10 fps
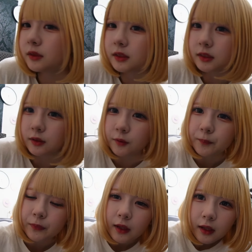んですけど
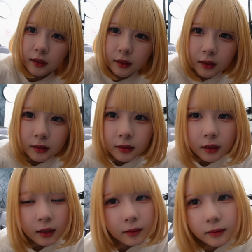なかっ
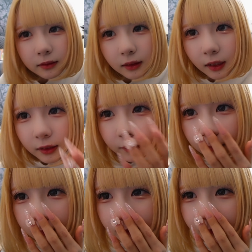たらあ
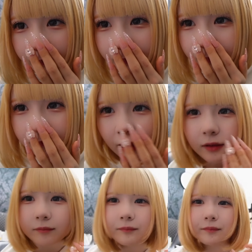のま
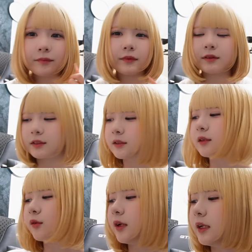あ普通
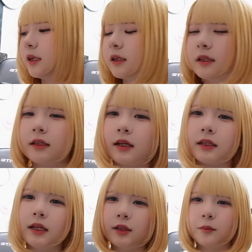にこれに書
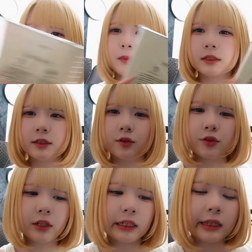きたいと思いますという
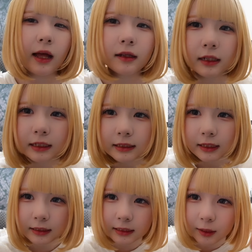ことで一旦
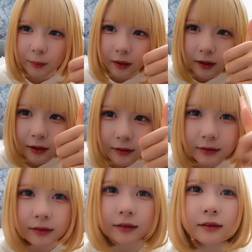探してき
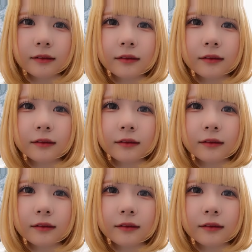ます